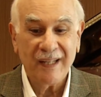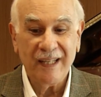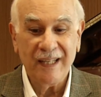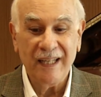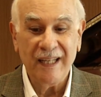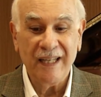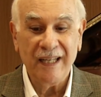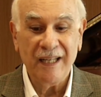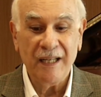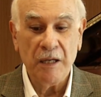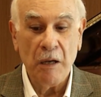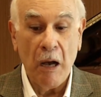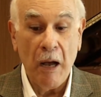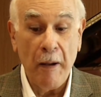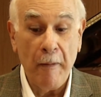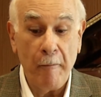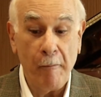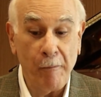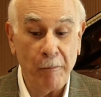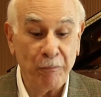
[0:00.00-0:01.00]
E um,
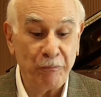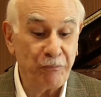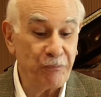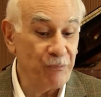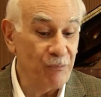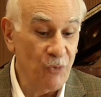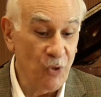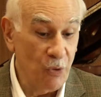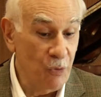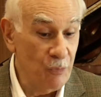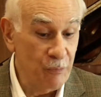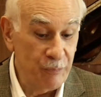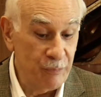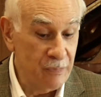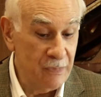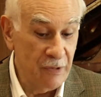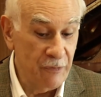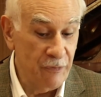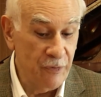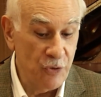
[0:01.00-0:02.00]
ah, então
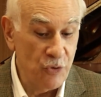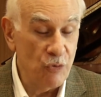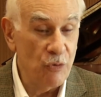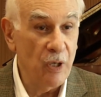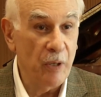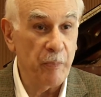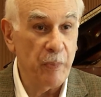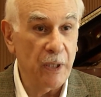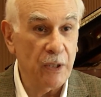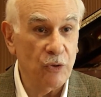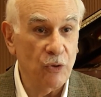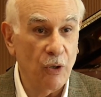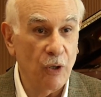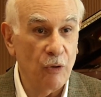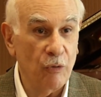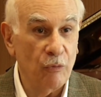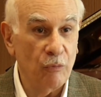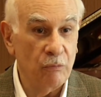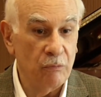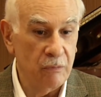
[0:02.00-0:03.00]
fiz um
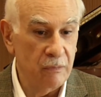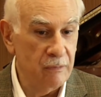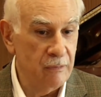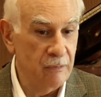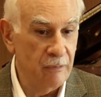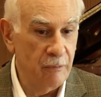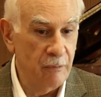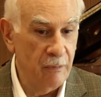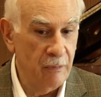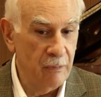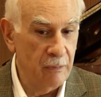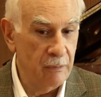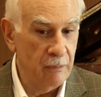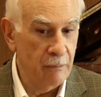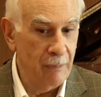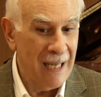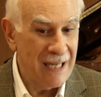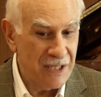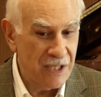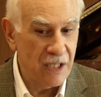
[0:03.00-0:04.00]
repertório
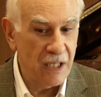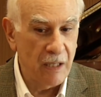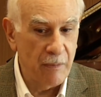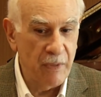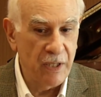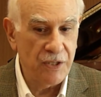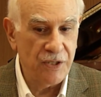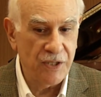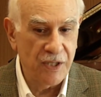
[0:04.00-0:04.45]
basicamente